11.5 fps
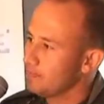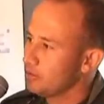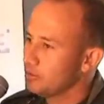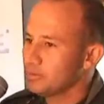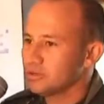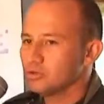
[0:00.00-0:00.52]

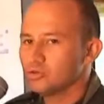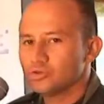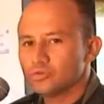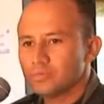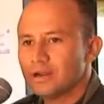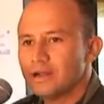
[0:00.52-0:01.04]
donde pues
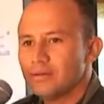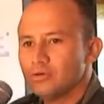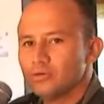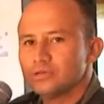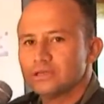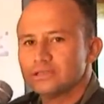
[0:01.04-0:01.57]
los
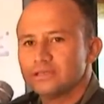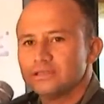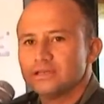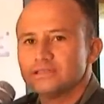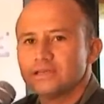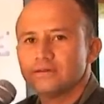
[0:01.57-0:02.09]
paramos, ya se
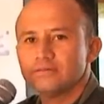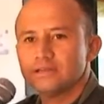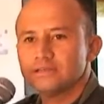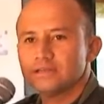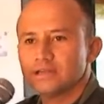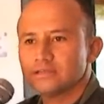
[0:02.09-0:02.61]

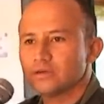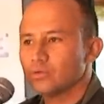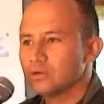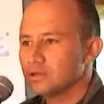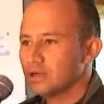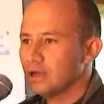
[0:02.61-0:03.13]
intersectan, se les
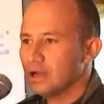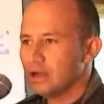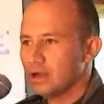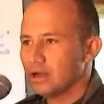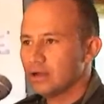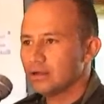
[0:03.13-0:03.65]

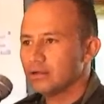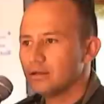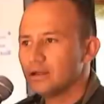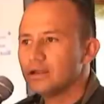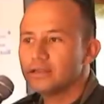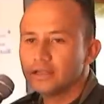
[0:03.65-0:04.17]
encuentra
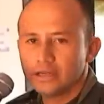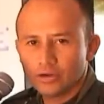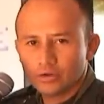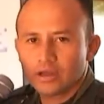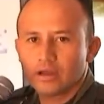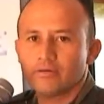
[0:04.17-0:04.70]
el
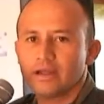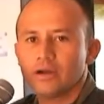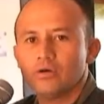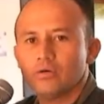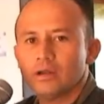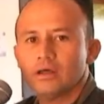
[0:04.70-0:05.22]
dinero que
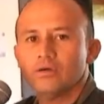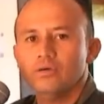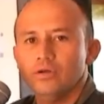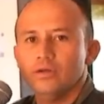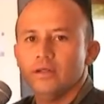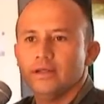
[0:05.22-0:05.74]
habían cobrado.
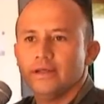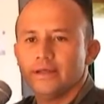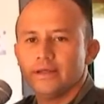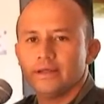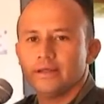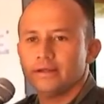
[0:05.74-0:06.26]

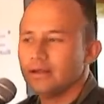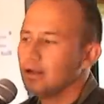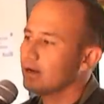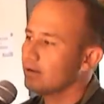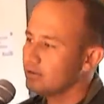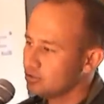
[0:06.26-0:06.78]
en
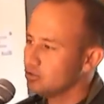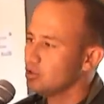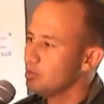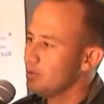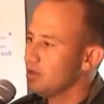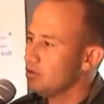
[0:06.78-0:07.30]
la revisión
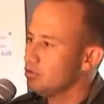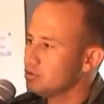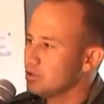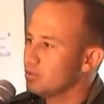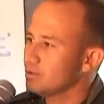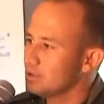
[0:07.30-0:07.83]
del
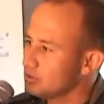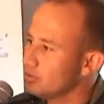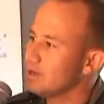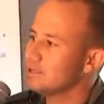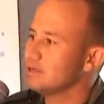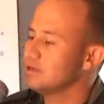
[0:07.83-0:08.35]
vehículo se encuentran
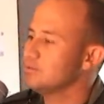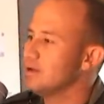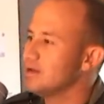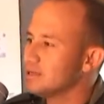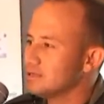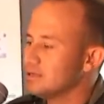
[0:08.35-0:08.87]
todas las llaves
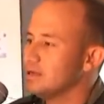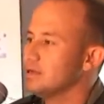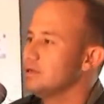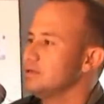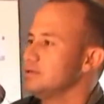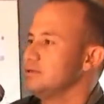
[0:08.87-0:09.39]

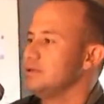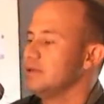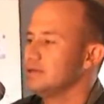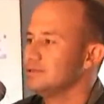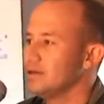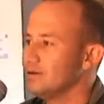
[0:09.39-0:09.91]
maestras y
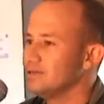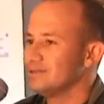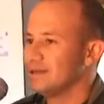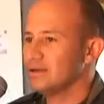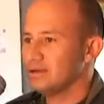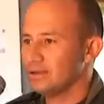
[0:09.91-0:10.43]
las llaves
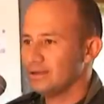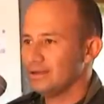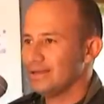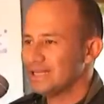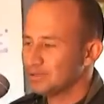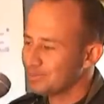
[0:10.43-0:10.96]

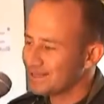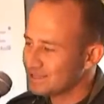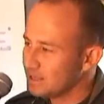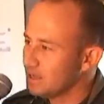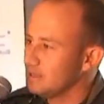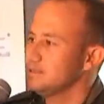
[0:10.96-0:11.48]
que
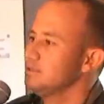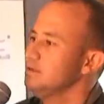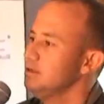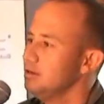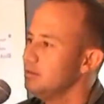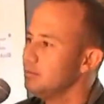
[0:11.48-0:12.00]
especiales
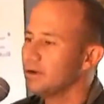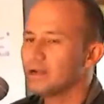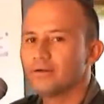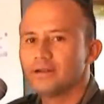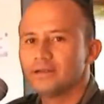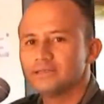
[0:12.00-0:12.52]

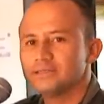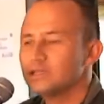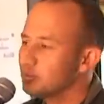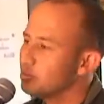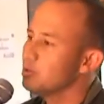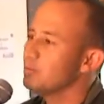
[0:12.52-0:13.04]
para abrir este
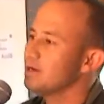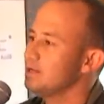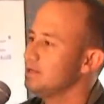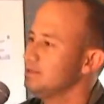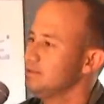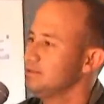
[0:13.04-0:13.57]
tipo de
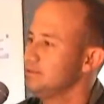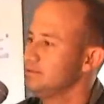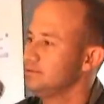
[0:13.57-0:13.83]
máquinas